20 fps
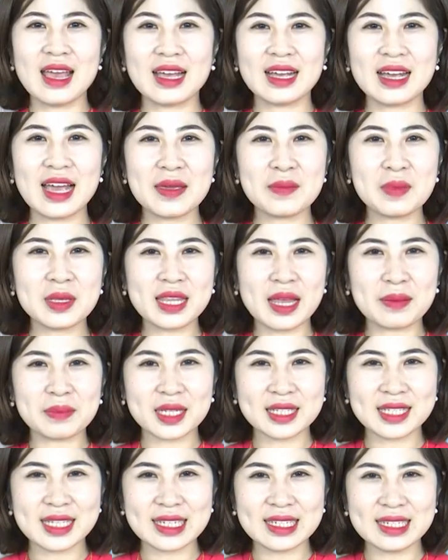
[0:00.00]
Ngày 18
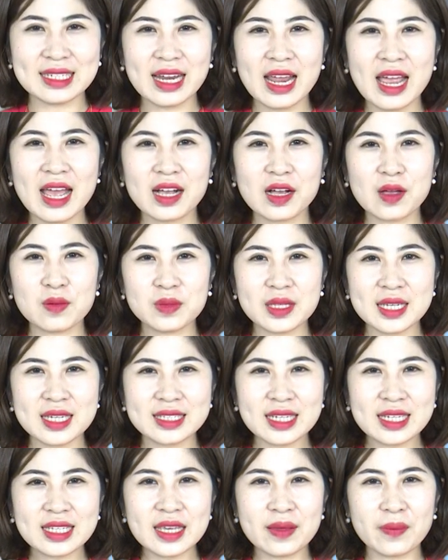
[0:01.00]
tháng 9, công ty
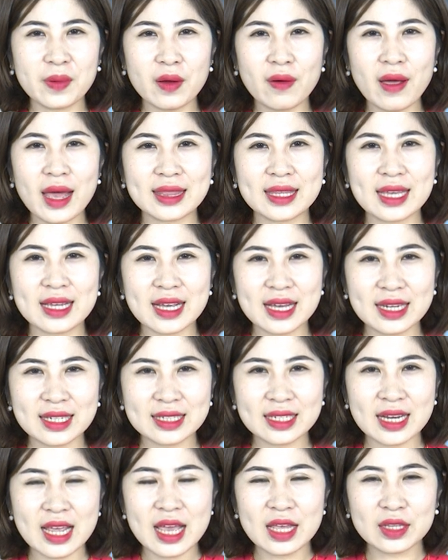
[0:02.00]
trách nhiệm hữu hạn Thành Ngân
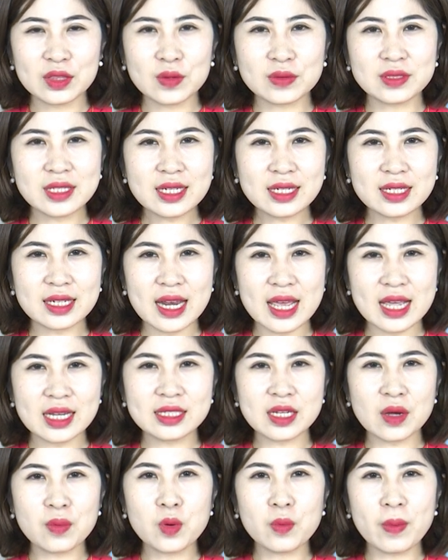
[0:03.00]
tổ chức lễ
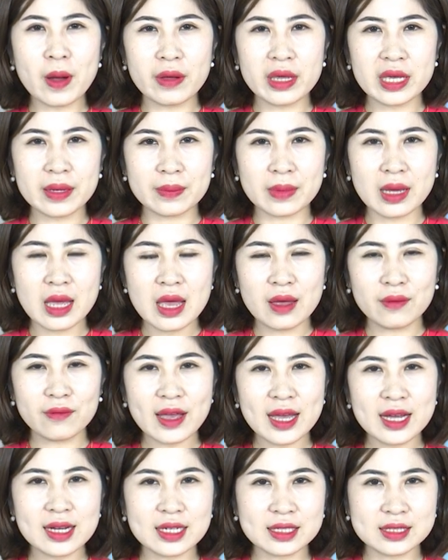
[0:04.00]
trao mũ bảo hiểm
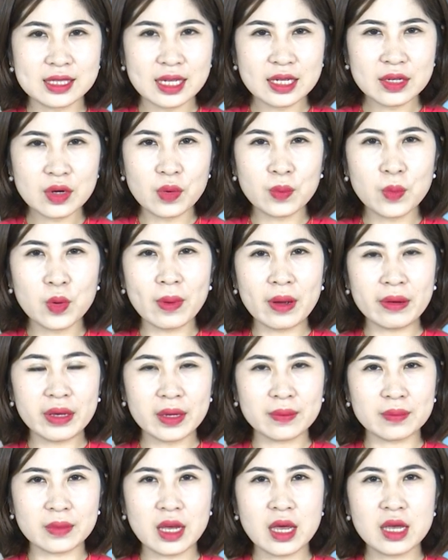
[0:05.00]
và hướng dẫn đội mũ bảo
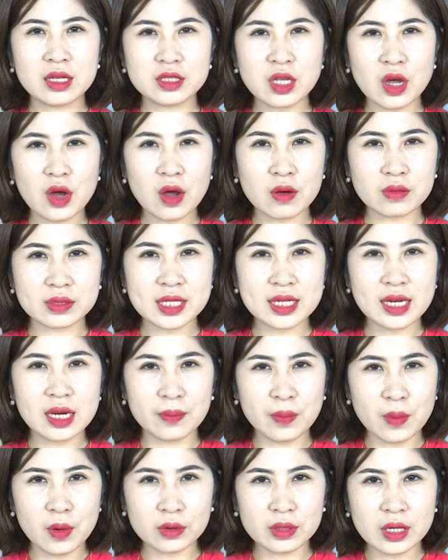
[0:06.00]
hiểm cho học sinh
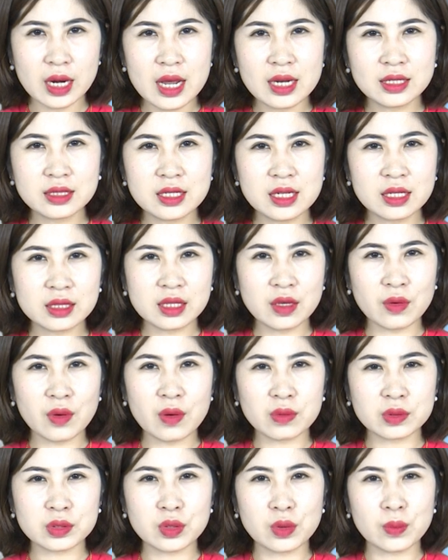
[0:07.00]
lớp 1 trường tiểu
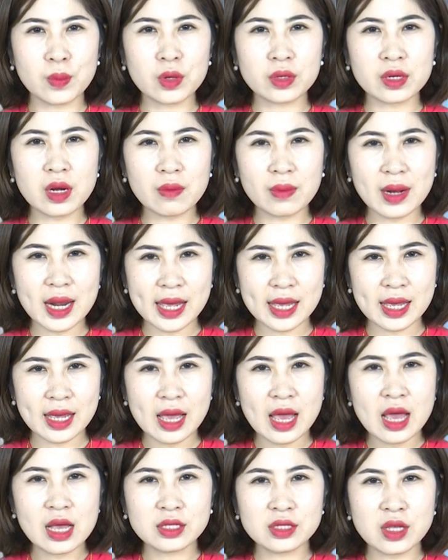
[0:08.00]
học số 1 Đông Lê
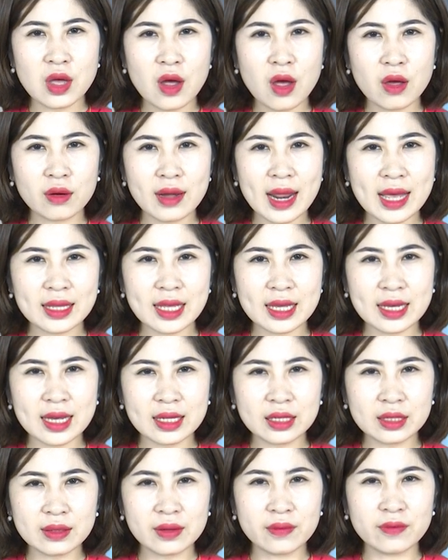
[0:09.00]
do Honda Thành
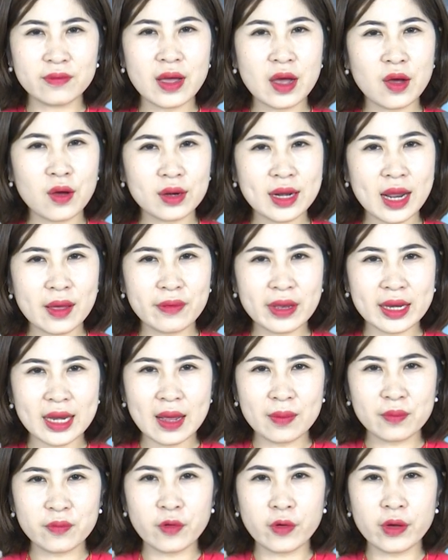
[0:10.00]
Ngân và Honda Việt
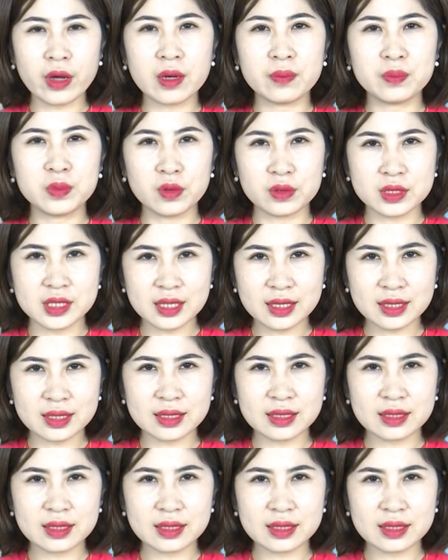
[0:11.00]
Nam phối hợp tổ chức.